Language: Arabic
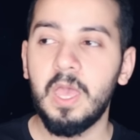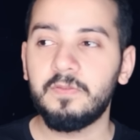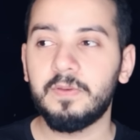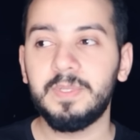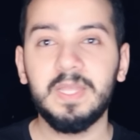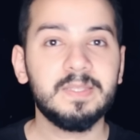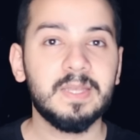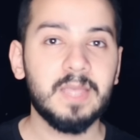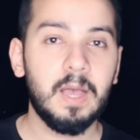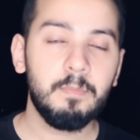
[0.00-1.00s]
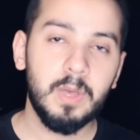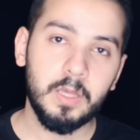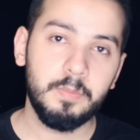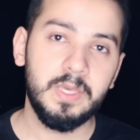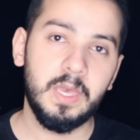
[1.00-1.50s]
فبديت
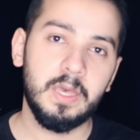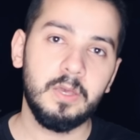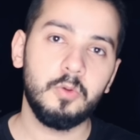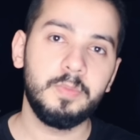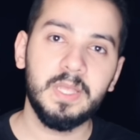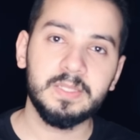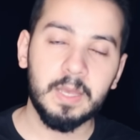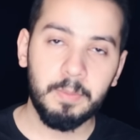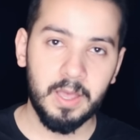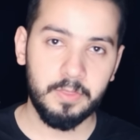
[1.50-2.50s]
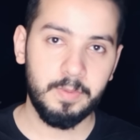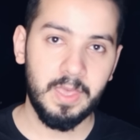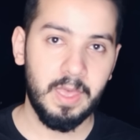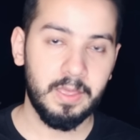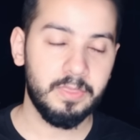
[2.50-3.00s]
اتعمق بيها وبديت ابحث
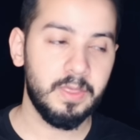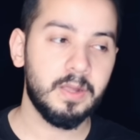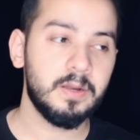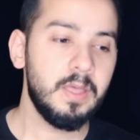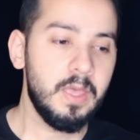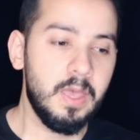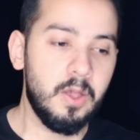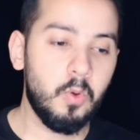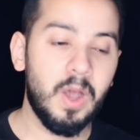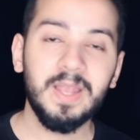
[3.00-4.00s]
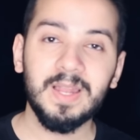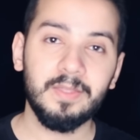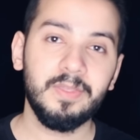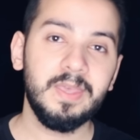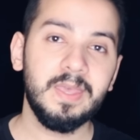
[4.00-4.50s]
بيها اكثر وهاي
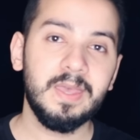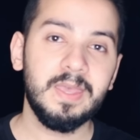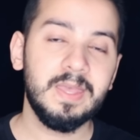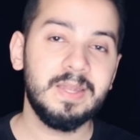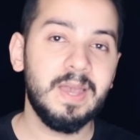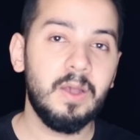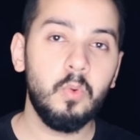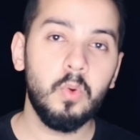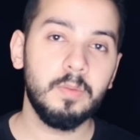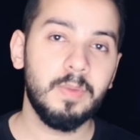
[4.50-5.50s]
القضيه هي لاول